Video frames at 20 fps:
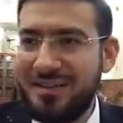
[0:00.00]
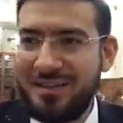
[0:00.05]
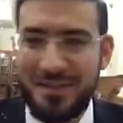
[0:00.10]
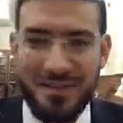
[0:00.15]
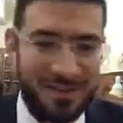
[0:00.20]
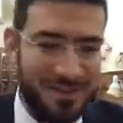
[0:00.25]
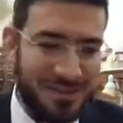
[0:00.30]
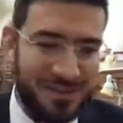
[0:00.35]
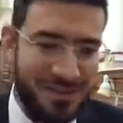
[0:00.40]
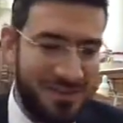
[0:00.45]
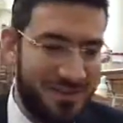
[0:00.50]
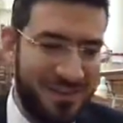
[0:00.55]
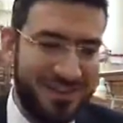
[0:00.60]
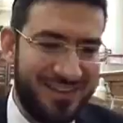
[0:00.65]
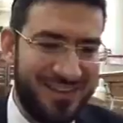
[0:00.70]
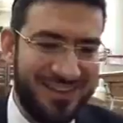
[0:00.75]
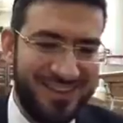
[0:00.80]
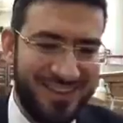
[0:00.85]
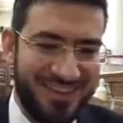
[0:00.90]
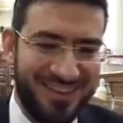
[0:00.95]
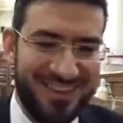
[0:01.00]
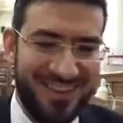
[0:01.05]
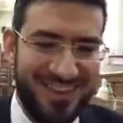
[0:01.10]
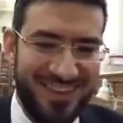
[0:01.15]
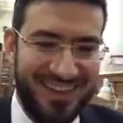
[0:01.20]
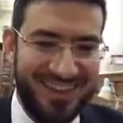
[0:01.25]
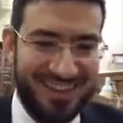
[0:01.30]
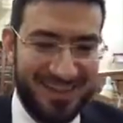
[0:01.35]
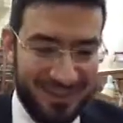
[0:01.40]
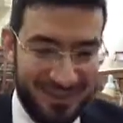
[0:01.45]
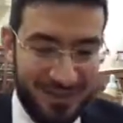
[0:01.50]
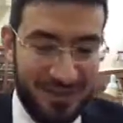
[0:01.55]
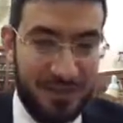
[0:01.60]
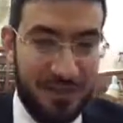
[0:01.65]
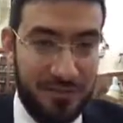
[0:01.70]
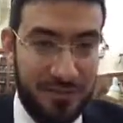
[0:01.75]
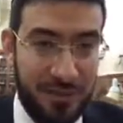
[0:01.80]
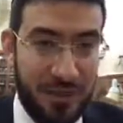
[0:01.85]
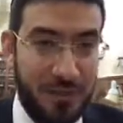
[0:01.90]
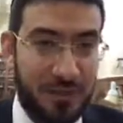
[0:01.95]
Не знаю, нет. Э, если
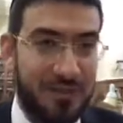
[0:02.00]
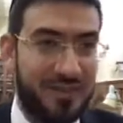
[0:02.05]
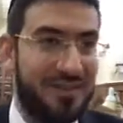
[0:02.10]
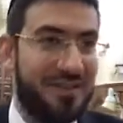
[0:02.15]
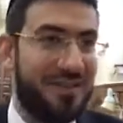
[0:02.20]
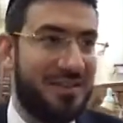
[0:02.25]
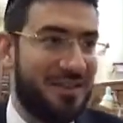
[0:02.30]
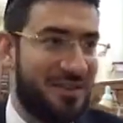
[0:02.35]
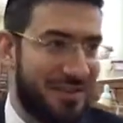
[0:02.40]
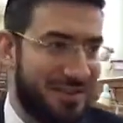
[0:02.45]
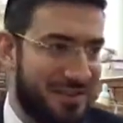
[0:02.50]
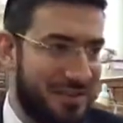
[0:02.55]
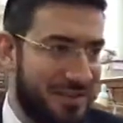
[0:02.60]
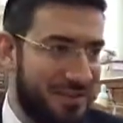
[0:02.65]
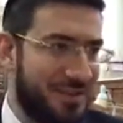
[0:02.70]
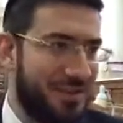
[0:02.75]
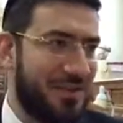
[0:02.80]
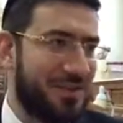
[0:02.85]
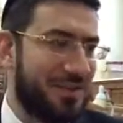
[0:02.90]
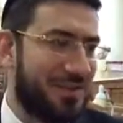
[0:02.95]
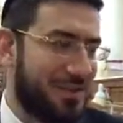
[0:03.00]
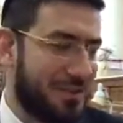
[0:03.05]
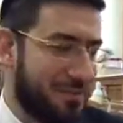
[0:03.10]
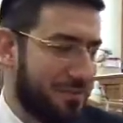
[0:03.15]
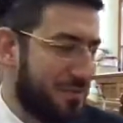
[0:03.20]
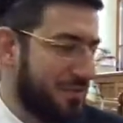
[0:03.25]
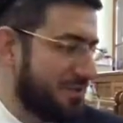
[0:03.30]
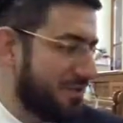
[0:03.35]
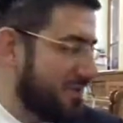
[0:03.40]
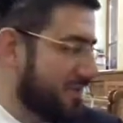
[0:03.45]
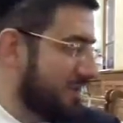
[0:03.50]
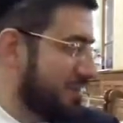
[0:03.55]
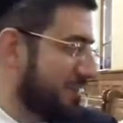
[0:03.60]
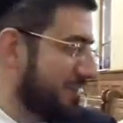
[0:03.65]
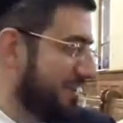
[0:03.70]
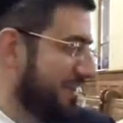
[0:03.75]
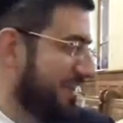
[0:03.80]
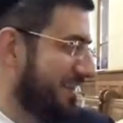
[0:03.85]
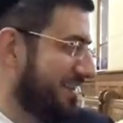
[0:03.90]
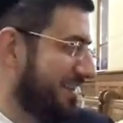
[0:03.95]
накрывают, значит, накрывают просто
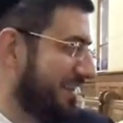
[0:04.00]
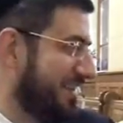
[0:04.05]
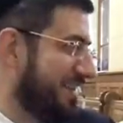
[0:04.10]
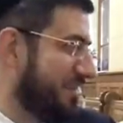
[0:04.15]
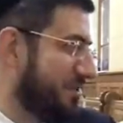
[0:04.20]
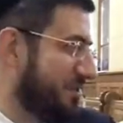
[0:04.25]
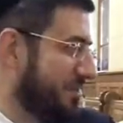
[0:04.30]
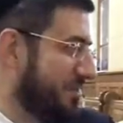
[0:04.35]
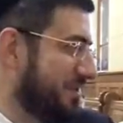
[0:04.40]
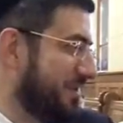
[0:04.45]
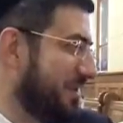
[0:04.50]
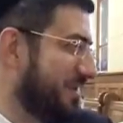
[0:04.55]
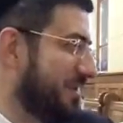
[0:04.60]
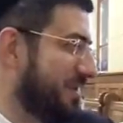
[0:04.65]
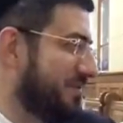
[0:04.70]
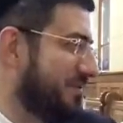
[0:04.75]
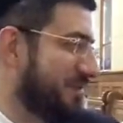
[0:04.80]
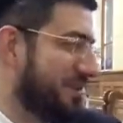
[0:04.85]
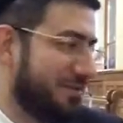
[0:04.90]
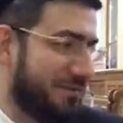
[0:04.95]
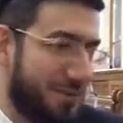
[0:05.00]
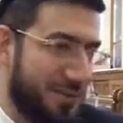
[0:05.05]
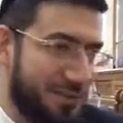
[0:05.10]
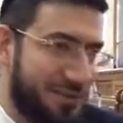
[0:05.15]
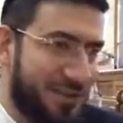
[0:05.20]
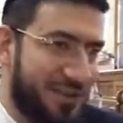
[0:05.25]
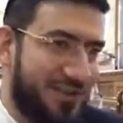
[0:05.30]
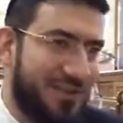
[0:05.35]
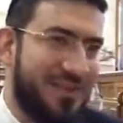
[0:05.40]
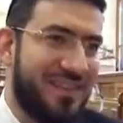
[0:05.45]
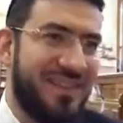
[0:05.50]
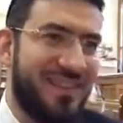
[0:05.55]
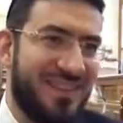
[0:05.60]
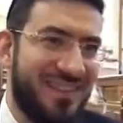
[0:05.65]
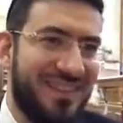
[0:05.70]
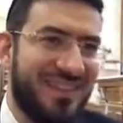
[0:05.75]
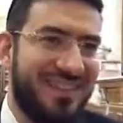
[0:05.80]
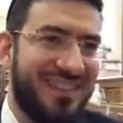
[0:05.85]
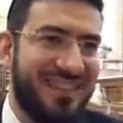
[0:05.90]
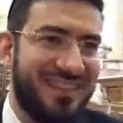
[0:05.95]
чем-то для тени, чтобы сидеть на свежем воздухе в
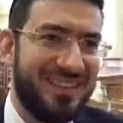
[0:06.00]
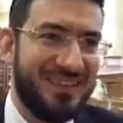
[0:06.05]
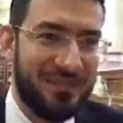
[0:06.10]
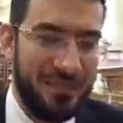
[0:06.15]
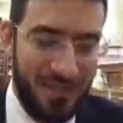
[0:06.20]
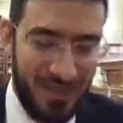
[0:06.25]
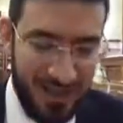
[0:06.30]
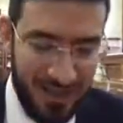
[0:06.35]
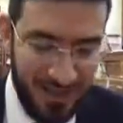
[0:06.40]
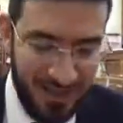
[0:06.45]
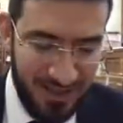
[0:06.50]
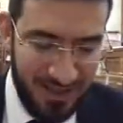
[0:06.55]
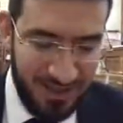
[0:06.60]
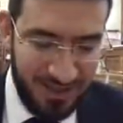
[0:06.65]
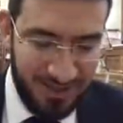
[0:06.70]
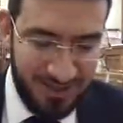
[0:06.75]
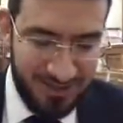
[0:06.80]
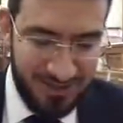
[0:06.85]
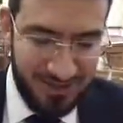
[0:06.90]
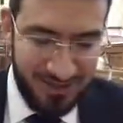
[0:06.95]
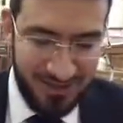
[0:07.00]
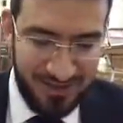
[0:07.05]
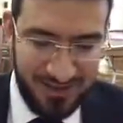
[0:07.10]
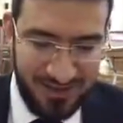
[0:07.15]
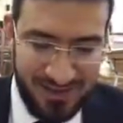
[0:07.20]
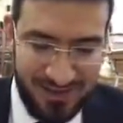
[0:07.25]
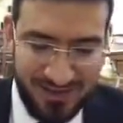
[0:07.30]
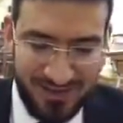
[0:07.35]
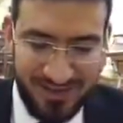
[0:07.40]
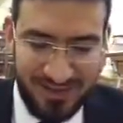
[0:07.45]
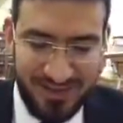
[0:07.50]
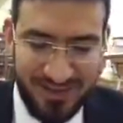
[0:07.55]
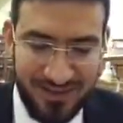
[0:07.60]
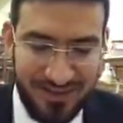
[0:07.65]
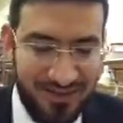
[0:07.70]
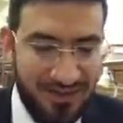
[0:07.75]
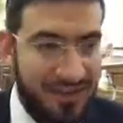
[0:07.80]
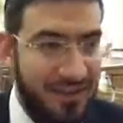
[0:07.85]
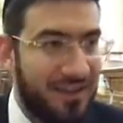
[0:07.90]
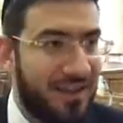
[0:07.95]
тени. Да. Так если,
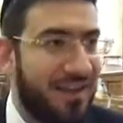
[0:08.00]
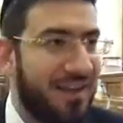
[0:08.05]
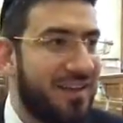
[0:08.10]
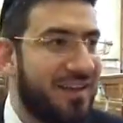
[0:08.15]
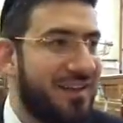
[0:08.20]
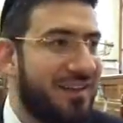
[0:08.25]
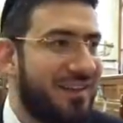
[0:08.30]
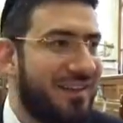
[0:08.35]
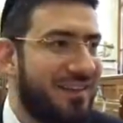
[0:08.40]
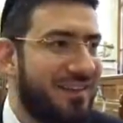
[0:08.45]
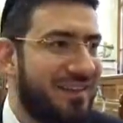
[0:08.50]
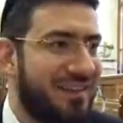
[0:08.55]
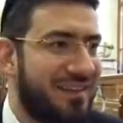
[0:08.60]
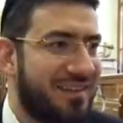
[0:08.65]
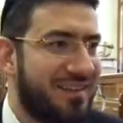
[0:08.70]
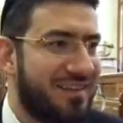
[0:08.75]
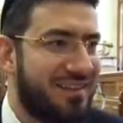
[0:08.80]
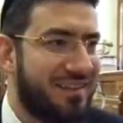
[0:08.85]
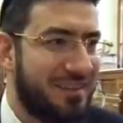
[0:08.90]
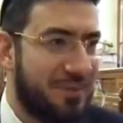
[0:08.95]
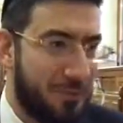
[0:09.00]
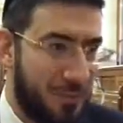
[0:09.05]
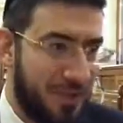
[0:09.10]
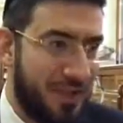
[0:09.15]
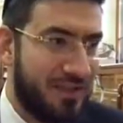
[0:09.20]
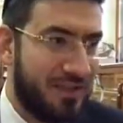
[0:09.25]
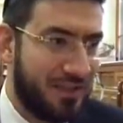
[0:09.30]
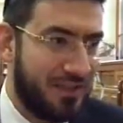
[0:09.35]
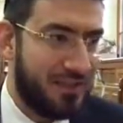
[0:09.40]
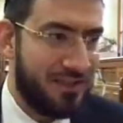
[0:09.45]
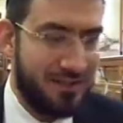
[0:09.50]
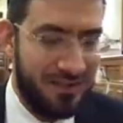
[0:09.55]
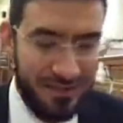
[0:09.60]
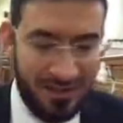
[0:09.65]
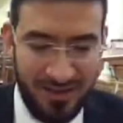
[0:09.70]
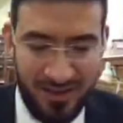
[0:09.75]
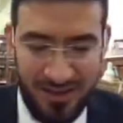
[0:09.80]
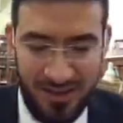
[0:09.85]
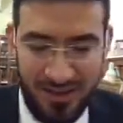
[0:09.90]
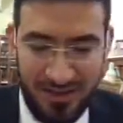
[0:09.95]
как? Ну, как тент, да.